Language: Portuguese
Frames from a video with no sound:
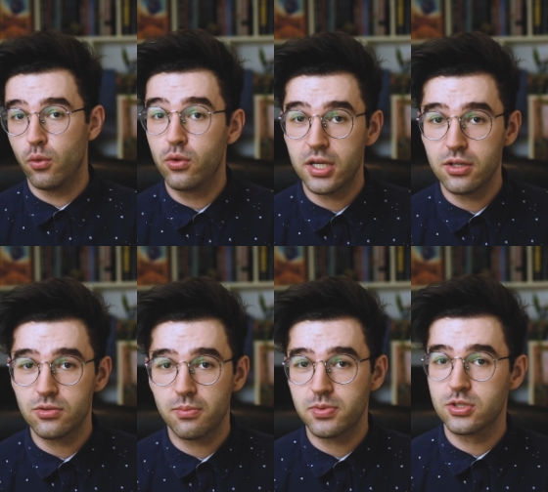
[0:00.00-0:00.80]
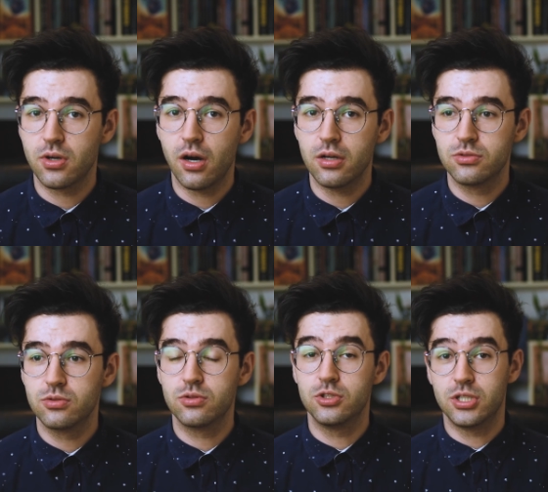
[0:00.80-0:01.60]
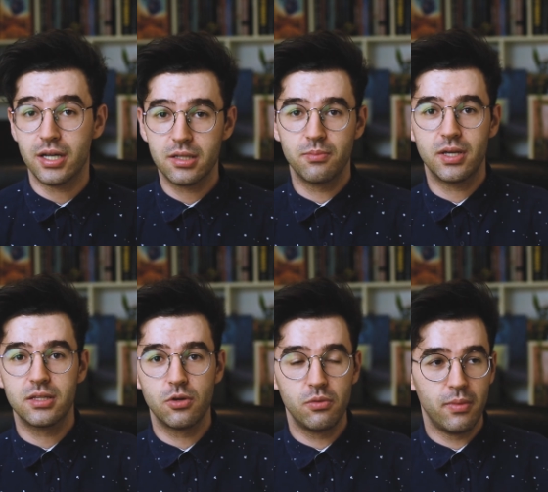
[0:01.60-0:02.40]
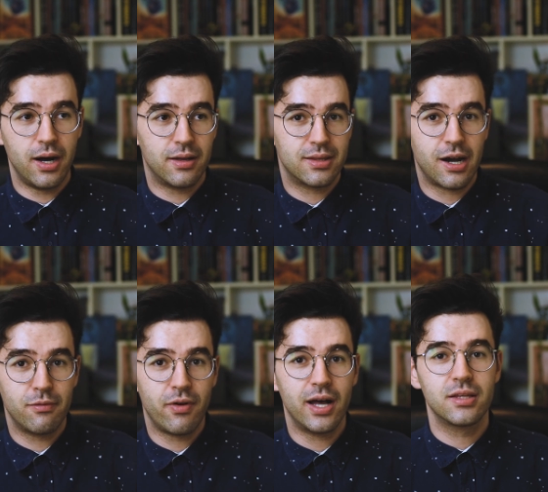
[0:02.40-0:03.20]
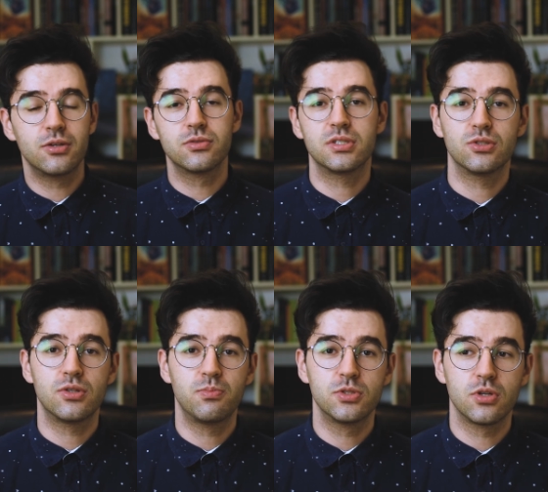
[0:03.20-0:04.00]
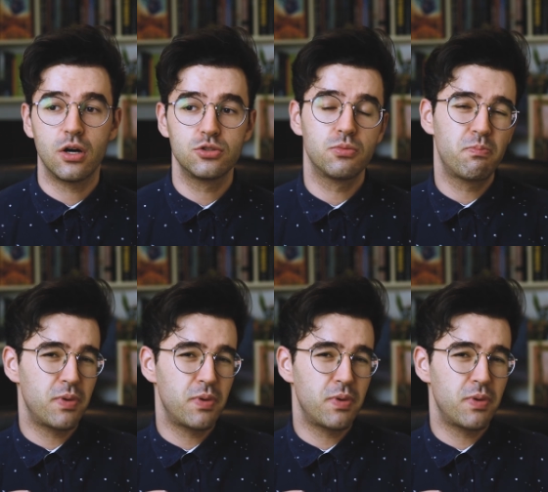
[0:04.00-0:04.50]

O quinto episódio já também deu uma travada e o sexto episódio,